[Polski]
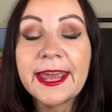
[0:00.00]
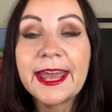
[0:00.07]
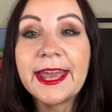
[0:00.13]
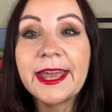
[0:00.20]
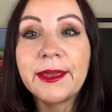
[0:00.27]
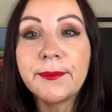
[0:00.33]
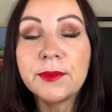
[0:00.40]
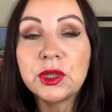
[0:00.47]
e,
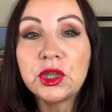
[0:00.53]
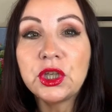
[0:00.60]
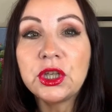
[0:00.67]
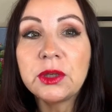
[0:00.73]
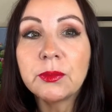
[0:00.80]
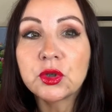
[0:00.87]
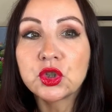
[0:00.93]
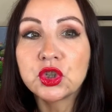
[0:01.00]

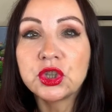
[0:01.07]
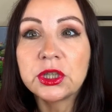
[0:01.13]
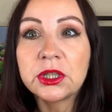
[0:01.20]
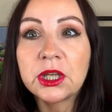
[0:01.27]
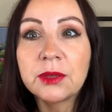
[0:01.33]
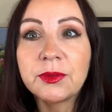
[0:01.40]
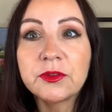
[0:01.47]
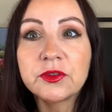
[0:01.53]
i możecie je
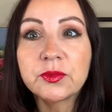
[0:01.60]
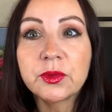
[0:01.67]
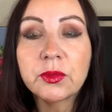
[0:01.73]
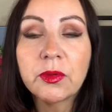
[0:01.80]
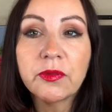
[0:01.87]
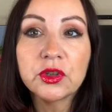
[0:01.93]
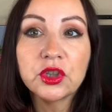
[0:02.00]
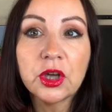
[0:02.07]
najpierw
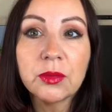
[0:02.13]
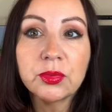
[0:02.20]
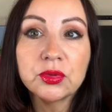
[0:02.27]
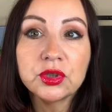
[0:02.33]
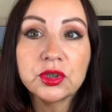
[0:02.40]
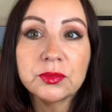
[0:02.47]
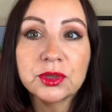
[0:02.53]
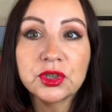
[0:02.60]
spróbować, a
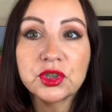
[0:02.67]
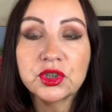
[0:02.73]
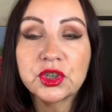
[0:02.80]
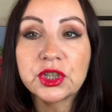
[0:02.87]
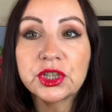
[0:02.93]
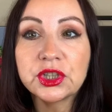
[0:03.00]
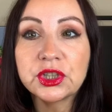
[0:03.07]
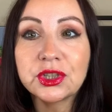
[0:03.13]
później macie
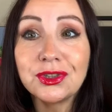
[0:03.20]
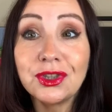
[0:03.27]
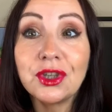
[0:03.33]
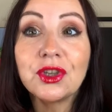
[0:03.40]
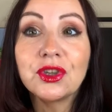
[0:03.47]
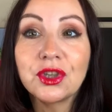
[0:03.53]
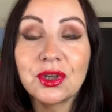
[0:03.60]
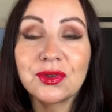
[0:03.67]
14 dni
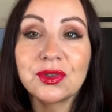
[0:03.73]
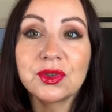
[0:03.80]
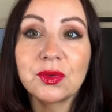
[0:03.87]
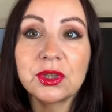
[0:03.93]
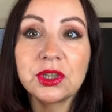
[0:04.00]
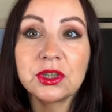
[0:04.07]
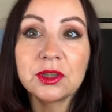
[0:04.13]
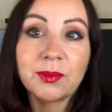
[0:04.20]
na
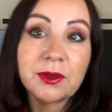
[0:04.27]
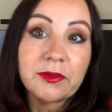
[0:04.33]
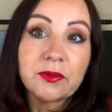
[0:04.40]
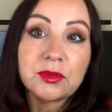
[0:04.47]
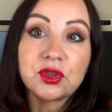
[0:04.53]
odesłanie tych perfum,